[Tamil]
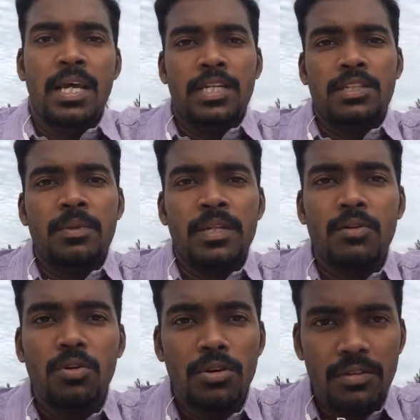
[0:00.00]
ஆக்சுவலி பார்த்தீங்கன்னா
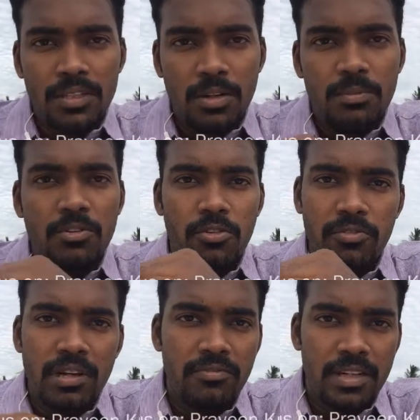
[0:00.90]
கூகுள் வந்து ரொம்ப ஒரு
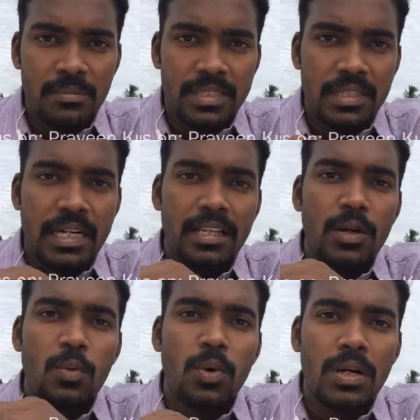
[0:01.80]
வேர்ல்ட் ஃபேமஸ் கிட்டத்தட்ட